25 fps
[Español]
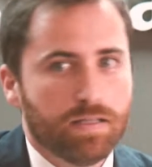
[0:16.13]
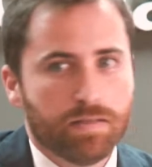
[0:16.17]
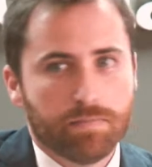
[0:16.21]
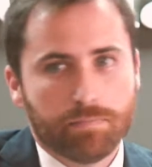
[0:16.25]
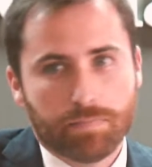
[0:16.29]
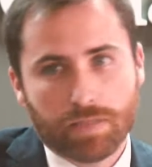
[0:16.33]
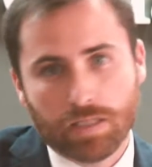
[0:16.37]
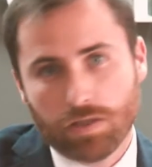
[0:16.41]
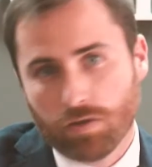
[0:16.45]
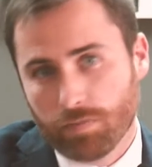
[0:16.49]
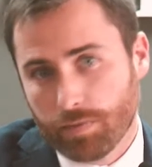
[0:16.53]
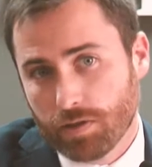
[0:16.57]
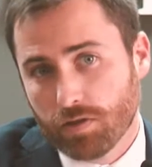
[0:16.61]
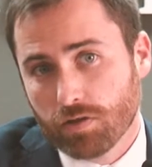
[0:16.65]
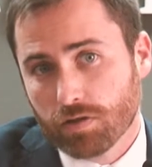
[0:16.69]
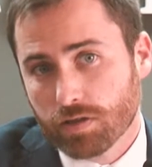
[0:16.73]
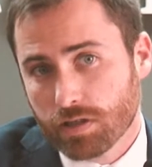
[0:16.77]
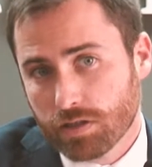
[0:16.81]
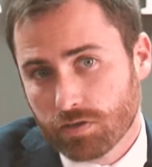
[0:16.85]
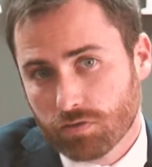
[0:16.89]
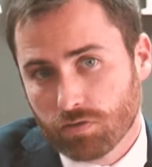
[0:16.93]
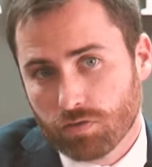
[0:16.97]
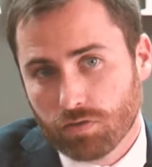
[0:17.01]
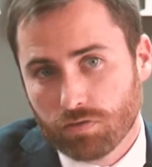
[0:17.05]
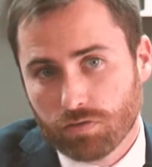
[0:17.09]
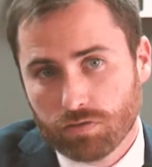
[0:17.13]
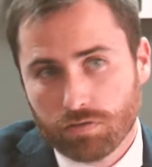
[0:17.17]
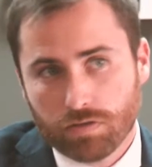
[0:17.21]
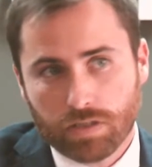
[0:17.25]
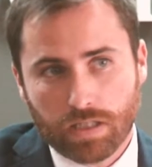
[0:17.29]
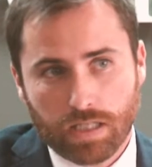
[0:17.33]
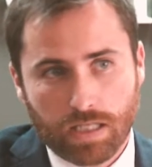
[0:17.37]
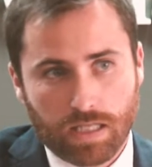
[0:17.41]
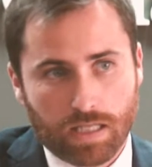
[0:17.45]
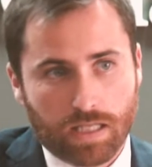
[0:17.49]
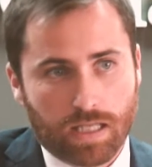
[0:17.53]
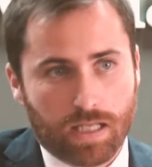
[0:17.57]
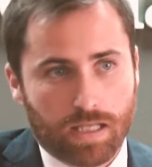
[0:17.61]
Y lo mejor de todo
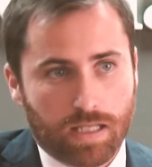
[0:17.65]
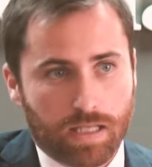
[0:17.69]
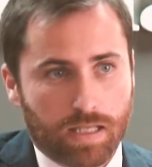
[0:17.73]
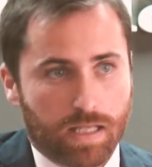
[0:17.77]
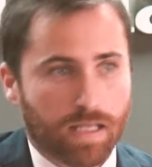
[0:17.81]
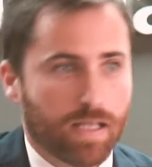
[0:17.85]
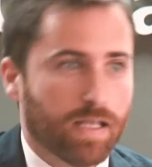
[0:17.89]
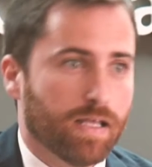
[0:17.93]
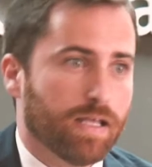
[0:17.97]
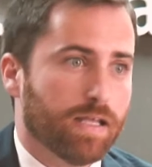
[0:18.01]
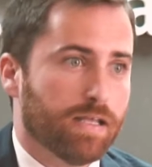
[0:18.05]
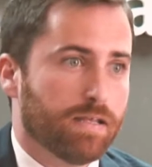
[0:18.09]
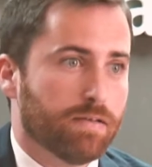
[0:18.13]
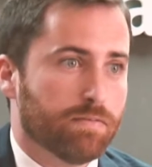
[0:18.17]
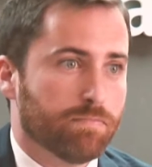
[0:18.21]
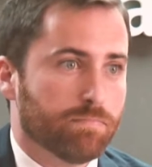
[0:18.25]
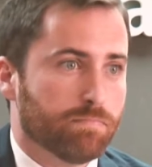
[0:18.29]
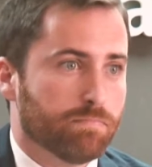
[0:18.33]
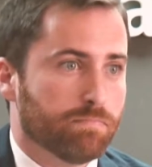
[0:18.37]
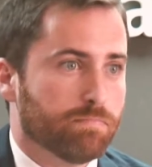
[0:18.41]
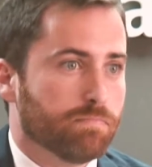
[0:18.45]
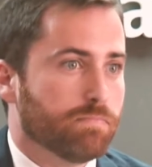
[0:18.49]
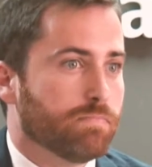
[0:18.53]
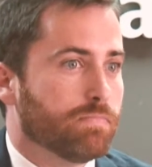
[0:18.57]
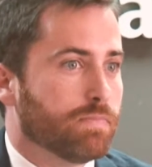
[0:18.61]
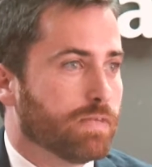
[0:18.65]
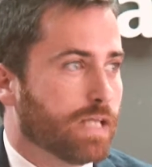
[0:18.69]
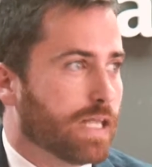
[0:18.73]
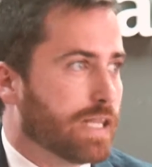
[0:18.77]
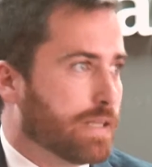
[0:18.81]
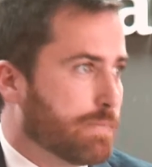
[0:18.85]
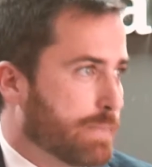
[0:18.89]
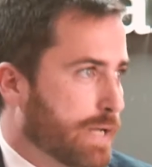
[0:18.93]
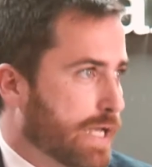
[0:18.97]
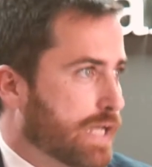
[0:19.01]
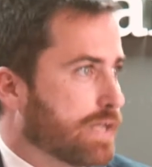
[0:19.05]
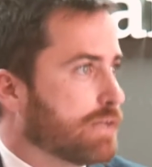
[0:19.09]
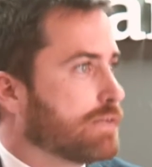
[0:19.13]
es que eh,
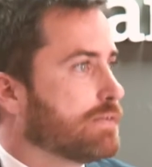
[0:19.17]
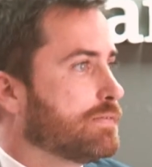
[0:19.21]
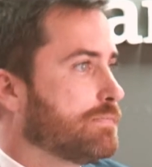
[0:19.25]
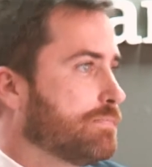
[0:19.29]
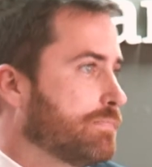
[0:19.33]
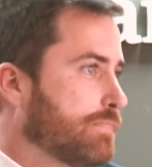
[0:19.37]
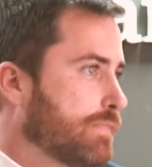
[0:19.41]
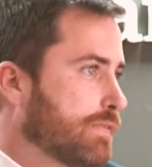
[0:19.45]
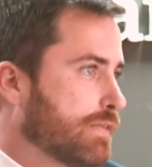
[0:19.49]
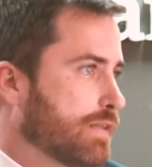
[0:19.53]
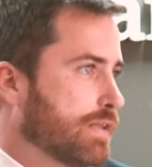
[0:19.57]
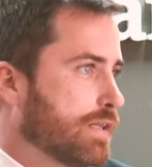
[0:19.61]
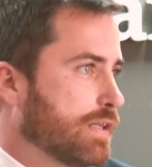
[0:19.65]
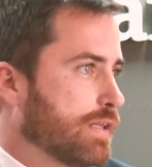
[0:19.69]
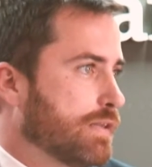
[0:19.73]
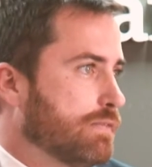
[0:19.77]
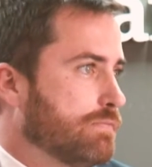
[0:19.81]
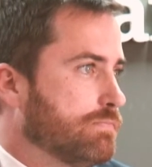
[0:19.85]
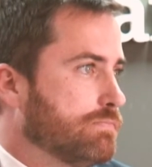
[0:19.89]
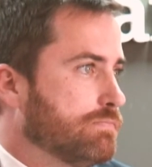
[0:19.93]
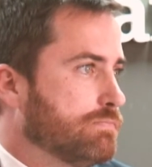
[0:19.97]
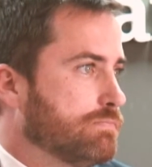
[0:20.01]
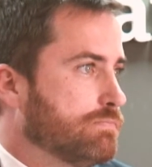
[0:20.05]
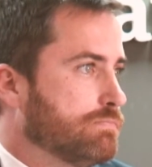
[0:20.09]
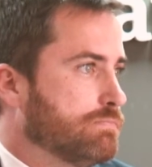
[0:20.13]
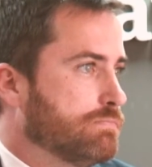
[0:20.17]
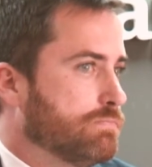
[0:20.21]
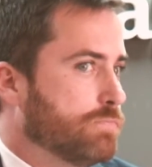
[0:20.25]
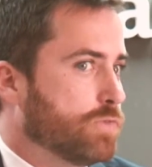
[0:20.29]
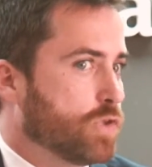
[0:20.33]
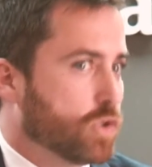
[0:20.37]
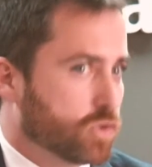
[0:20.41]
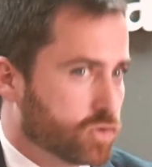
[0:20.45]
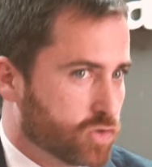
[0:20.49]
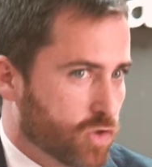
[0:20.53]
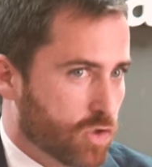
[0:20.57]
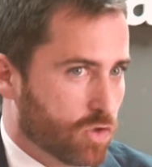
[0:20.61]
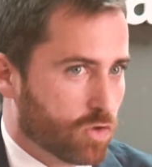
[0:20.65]
además mm, no
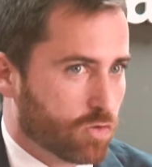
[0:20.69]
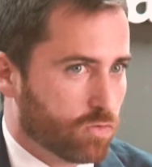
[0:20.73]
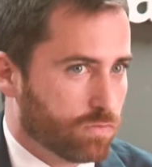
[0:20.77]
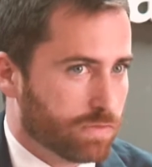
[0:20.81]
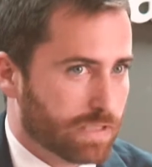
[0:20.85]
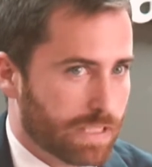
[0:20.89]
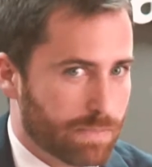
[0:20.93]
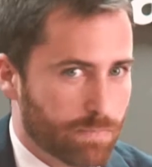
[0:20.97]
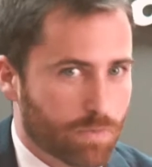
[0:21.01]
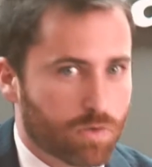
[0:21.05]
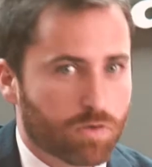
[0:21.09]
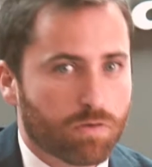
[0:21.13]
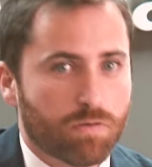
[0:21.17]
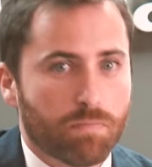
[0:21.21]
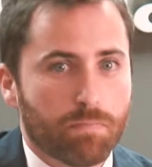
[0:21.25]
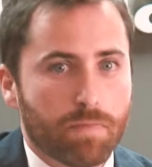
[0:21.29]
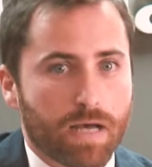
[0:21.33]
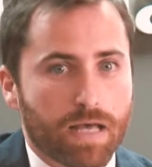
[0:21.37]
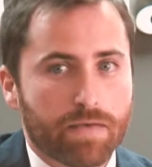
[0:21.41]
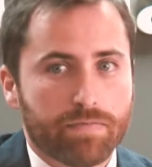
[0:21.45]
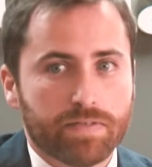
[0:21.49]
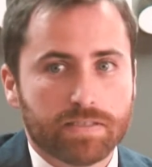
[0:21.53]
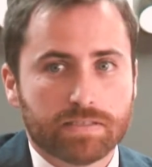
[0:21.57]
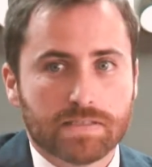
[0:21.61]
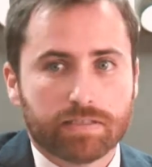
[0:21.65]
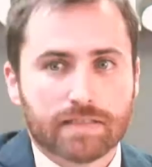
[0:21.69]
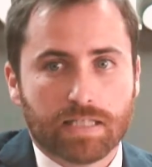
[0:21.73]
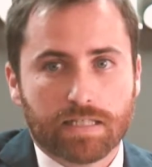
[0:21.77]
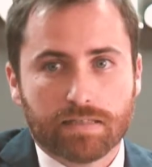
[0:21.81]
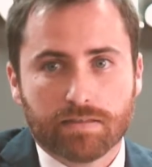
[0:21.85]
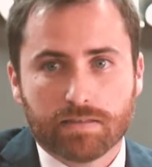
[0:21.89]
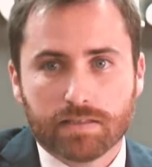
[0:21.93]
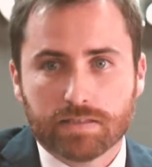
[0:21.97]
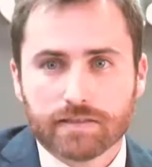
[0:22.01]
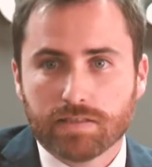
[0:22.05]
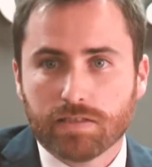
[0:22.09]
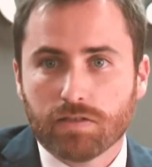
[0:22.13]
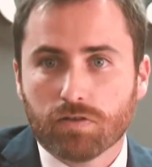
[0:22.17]
solo contamos con más
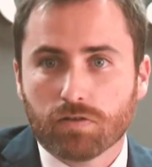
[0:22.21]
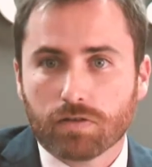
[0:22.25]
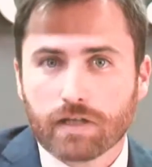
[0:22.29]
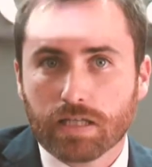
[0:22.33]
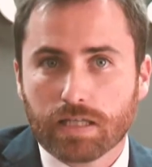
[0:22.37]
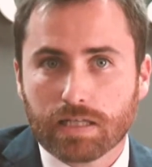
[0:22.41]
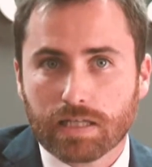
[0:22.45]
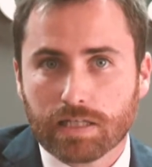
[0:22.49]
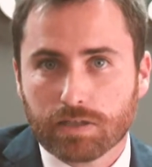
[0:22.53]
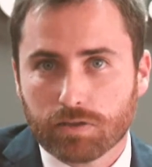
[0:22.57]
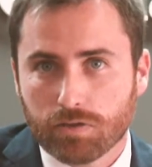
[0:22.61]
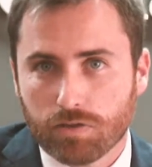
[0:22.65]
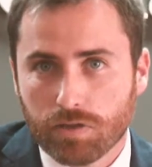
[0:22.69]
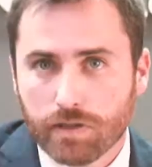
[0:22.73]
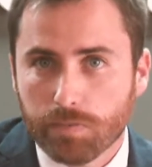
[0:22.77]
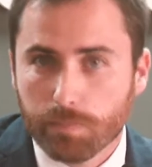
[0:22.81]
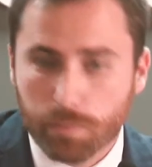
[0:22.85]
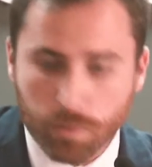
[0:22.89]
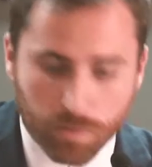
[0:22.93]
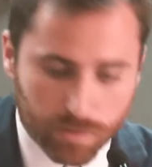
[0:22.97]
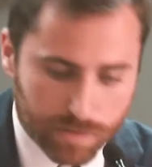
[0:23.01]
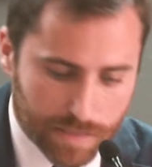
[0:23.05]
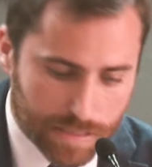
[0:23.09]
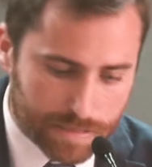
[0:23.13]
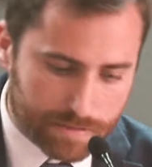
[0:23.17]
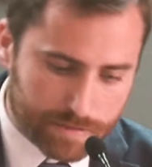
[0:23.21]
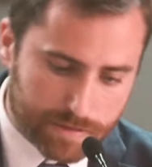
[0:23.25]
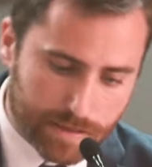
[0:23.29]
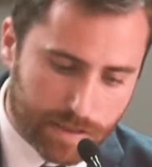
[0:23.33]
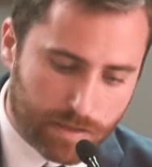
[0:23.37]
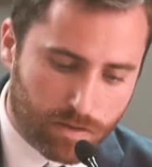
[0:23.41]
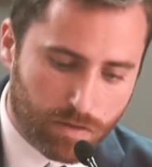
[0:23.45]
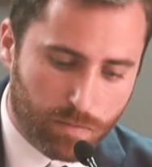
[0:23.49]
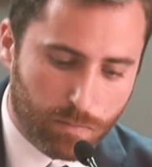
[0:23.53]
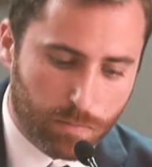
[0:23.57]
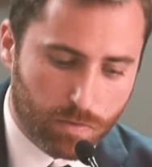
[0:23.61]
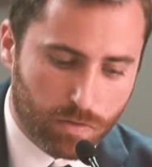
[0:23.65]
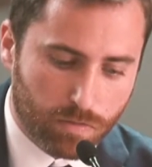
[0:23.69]
visitantes, sino que ratios importantes
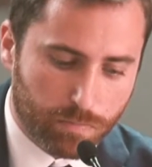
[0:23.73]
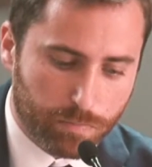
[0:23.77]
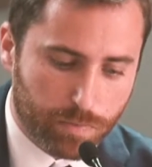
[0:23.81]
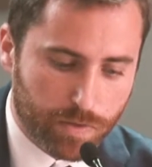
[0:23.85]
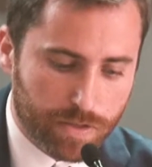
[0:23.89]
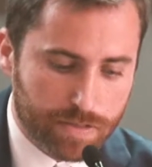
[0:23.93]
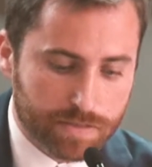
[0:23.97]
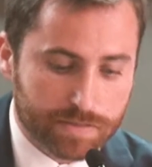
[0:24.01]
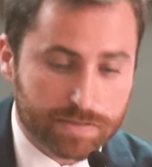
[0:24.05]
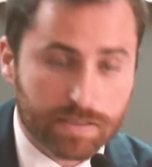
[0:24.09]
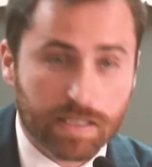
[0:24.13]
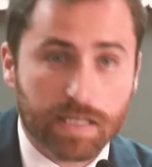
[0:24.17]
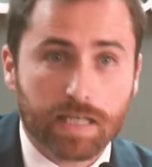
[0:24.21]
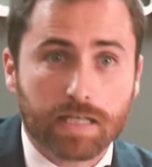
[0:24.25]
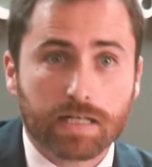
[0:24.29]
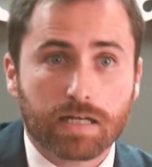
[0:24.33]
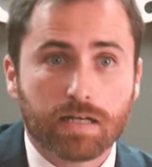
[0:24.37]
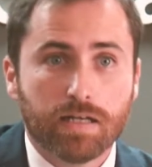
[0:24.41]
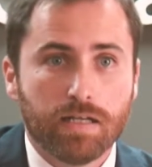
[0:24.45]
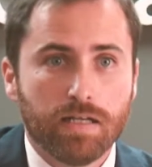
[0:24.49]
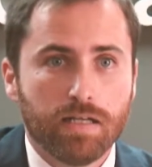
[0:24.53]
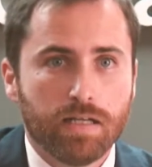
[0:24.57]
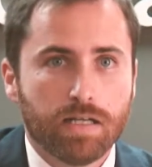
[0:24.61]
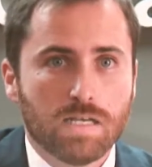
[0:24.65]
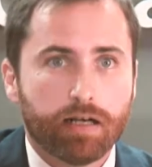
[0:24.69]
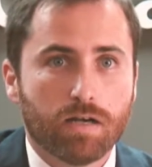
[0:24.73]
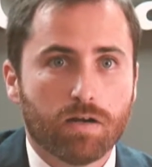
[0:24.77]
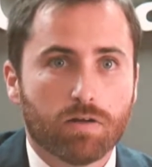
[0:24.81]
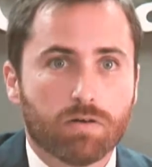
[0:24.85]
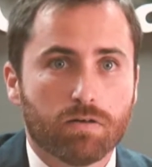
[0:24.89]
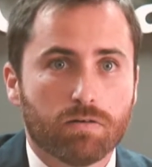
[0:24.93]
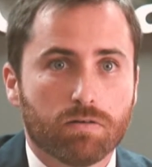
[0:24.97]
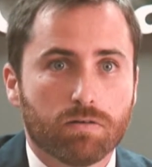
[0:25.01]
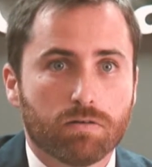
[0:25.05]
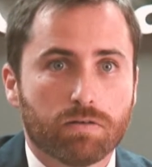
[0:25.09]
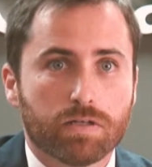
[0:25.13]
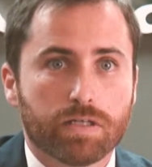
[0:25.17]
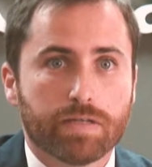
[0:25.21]
como lo pueden ser
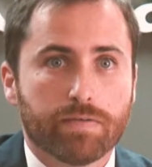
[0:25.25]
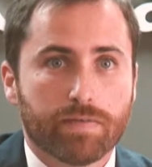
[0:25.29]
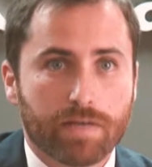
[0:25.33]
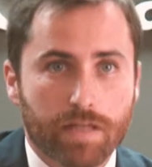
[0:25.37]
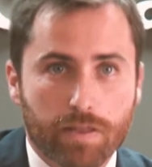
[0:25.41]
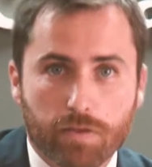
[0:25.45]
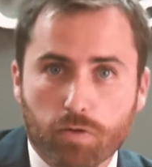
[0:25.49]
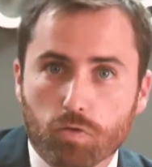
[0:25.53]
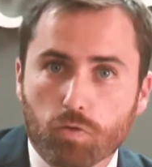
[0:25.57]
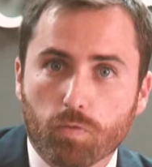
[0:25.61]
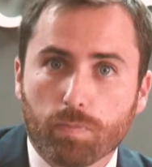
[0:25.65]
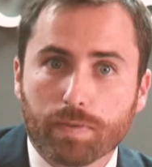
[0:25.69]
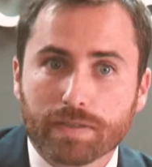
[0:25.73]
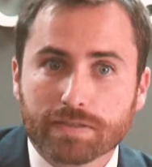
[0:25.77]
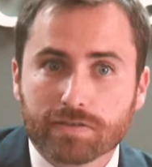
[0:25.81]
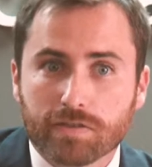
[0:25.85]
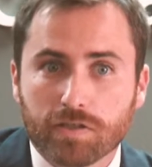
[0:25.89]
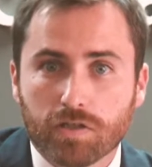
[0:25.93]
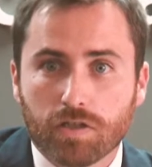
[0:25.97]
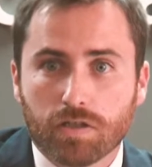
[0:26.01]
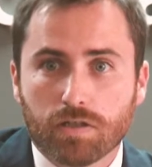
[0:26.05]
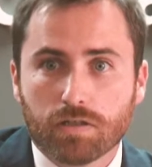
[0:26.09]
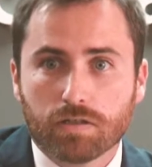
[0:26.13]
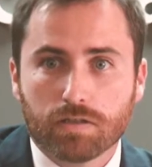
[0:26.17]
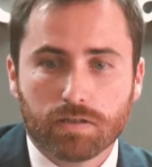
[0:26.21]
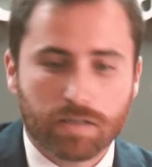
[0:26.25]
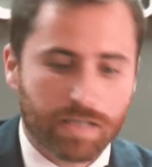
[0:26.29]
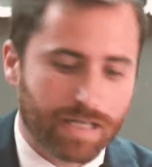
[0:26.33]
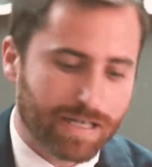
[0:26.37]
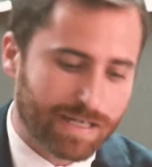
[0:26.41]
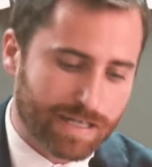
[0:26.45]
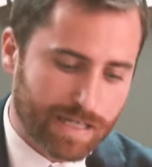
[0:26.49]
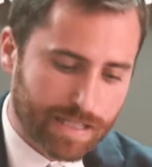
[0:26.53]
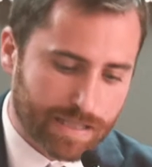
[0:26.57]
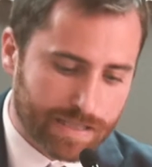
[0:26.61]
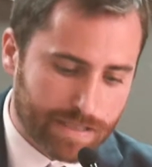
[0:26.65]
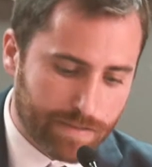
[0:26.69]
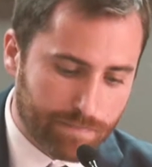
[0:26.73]
los niveles de ocupación,
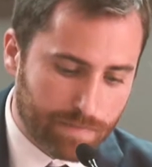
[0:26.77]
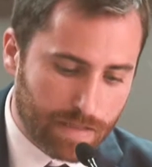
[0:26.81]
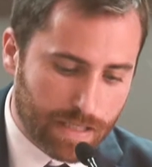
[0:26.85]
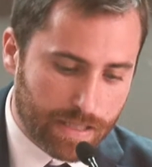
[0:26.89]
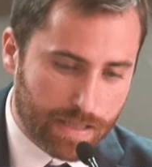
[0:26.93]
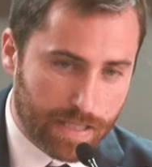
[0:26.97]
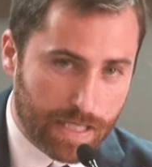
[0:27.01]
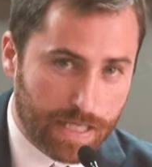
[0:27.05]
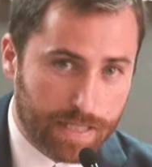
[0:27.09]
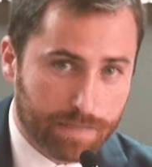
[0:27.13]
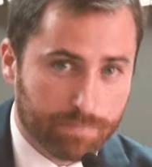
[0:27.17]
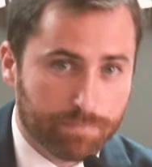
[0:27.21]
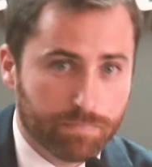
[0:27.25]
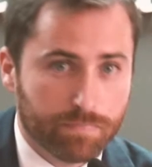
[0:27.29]
rentabilidad,